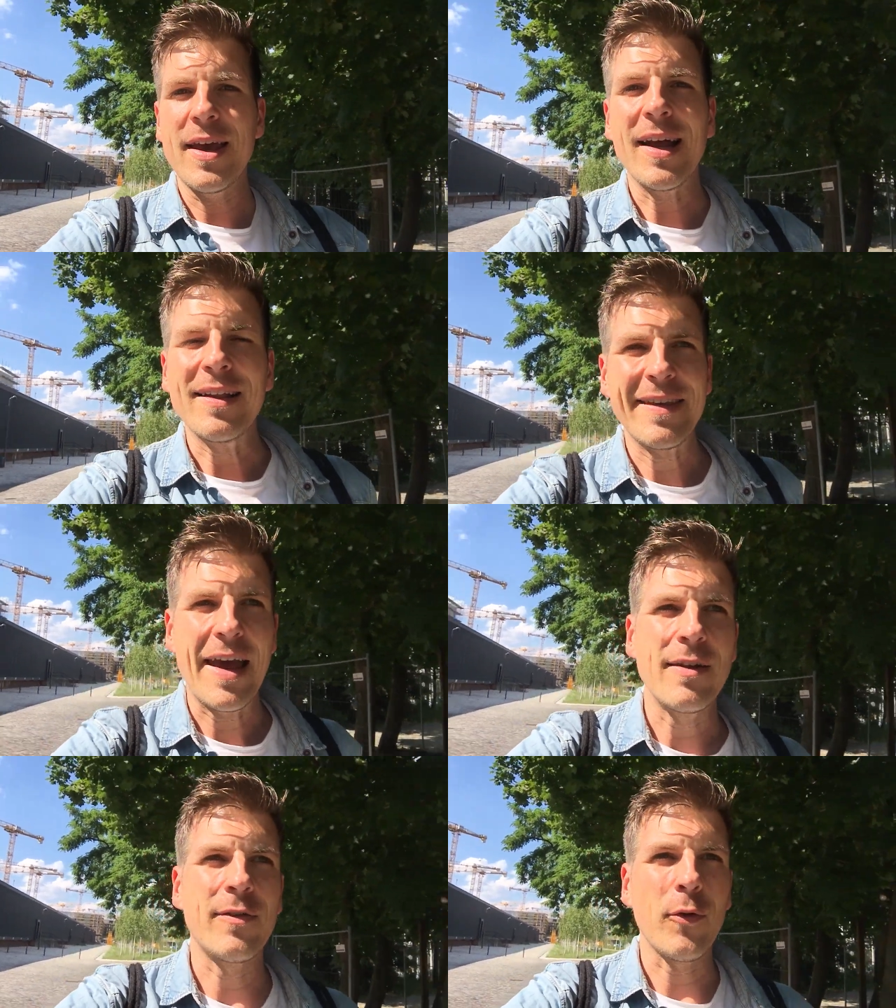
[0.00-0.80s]
ihr ja ganz
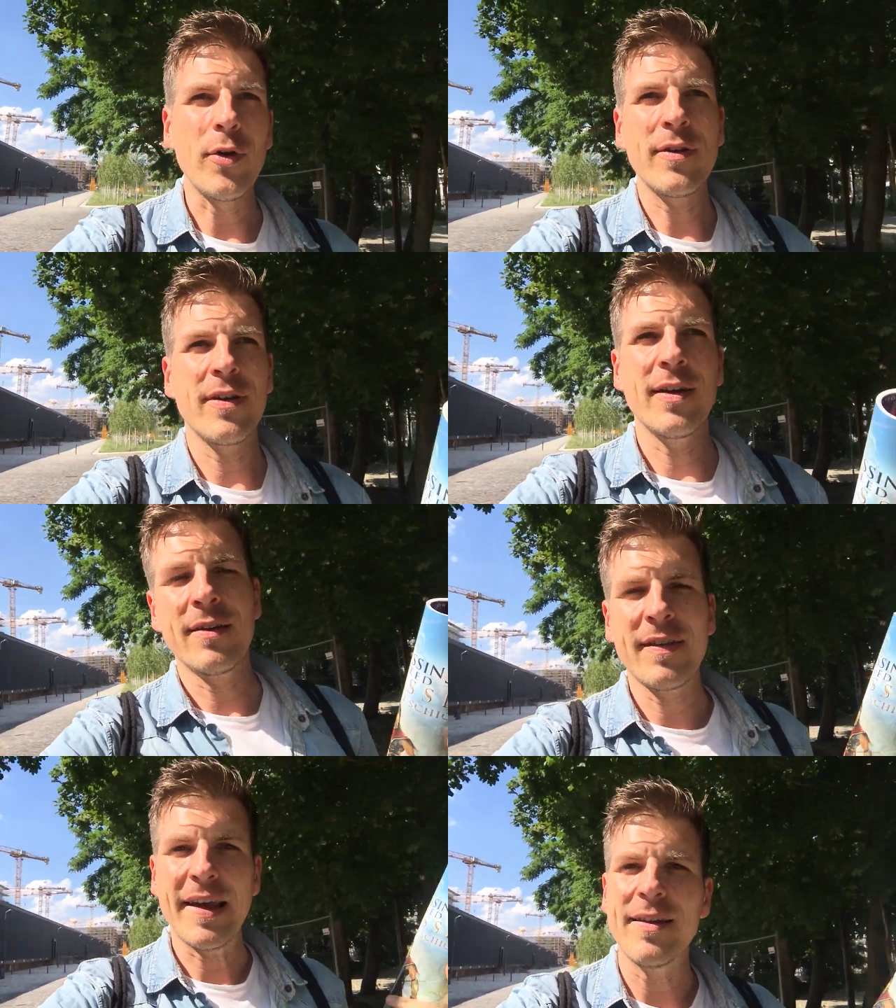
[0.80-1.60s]
gerne zurück,
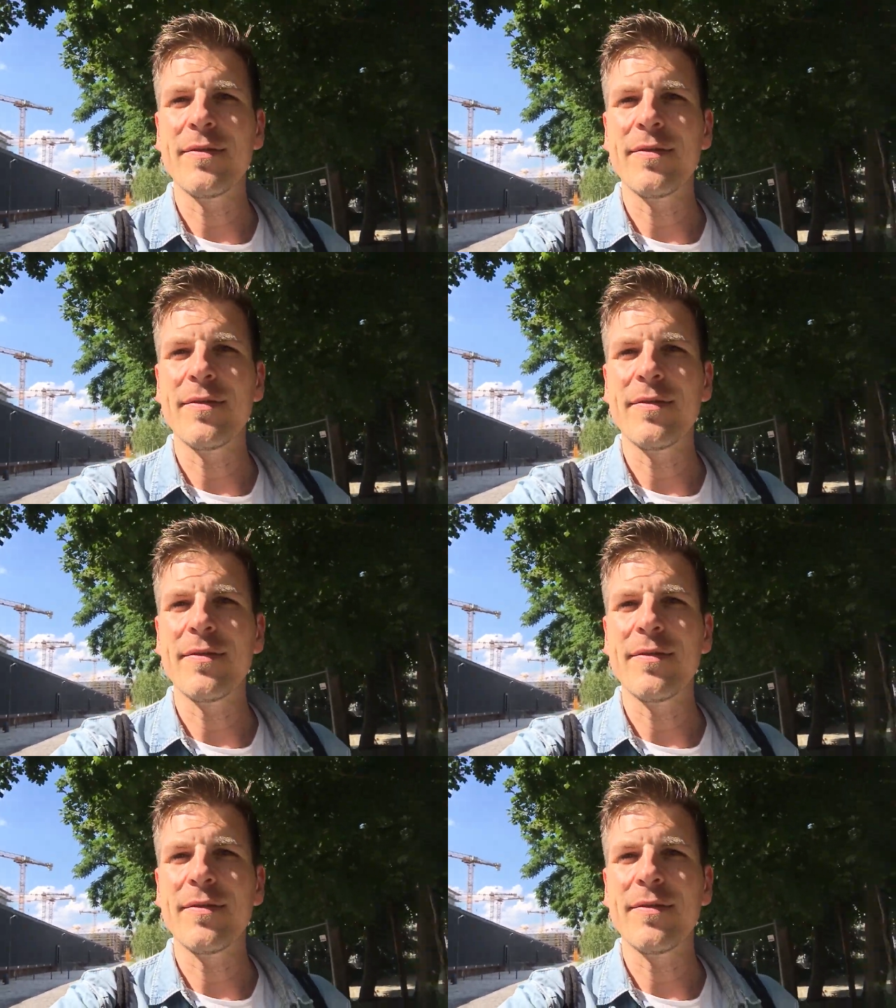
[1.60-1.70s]
äh, 10,